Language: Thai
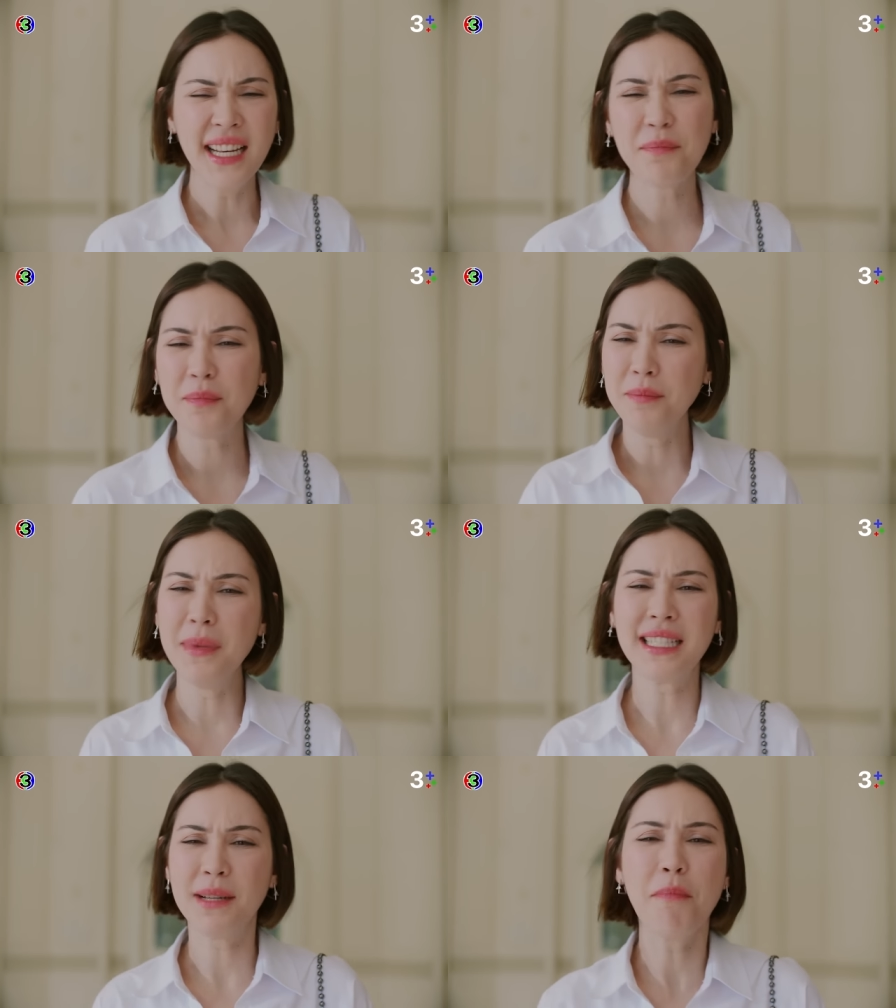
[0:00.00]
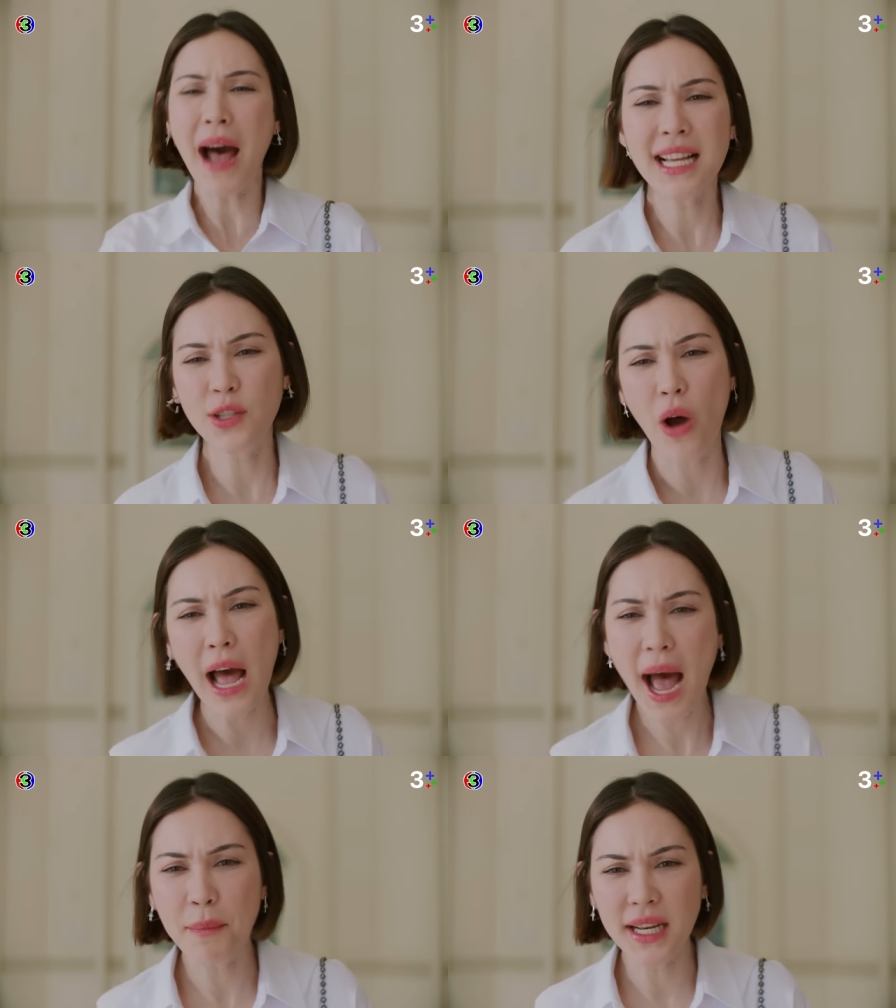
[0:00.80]
นี่มึงจะบ้าสง
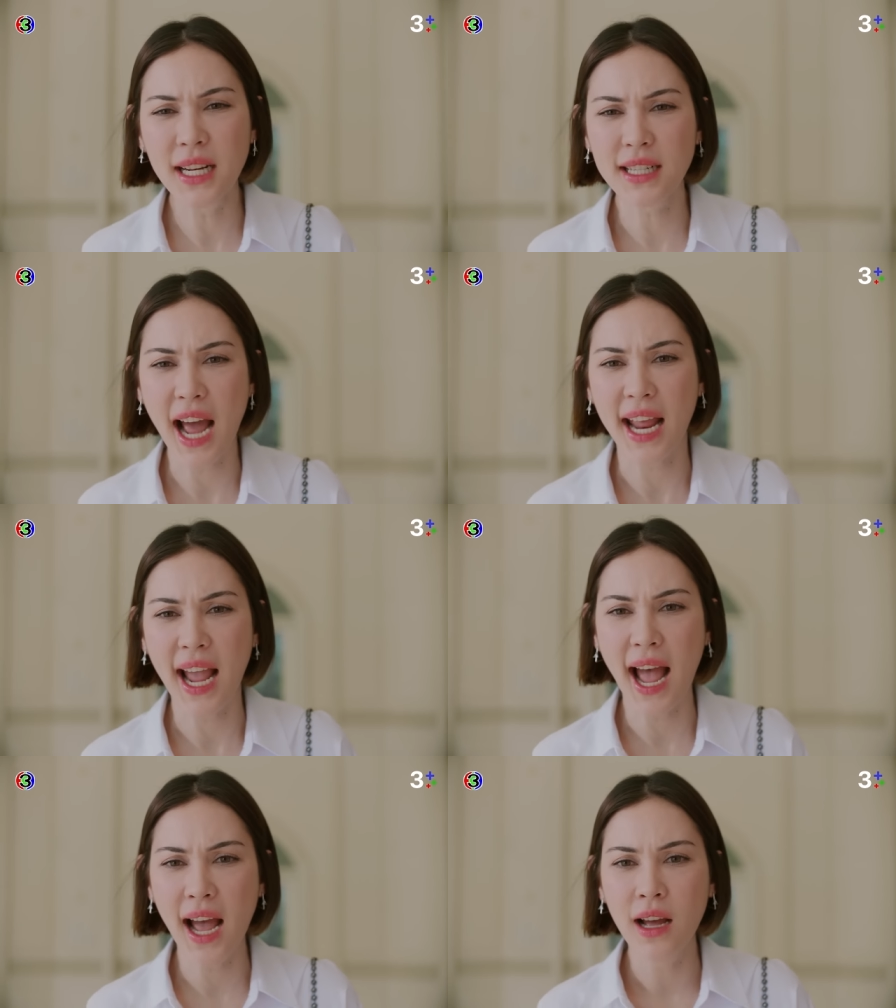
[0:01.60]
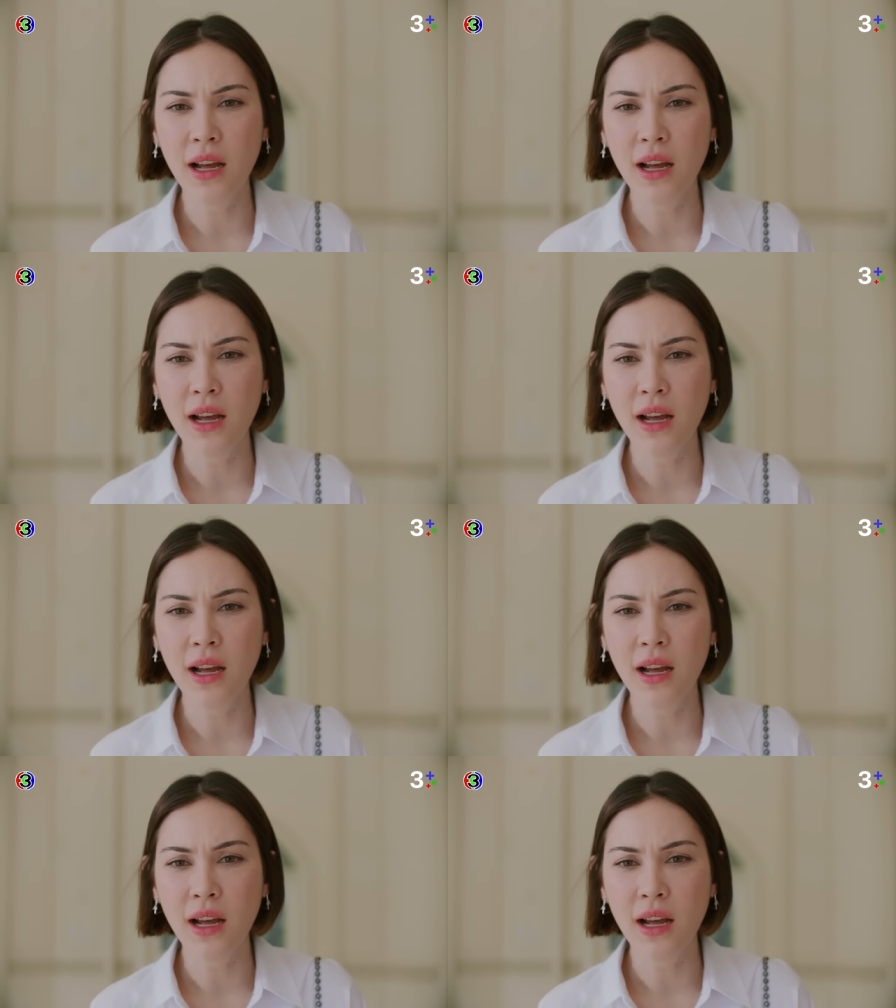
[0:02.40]
ครามไปถึงไหนฮะ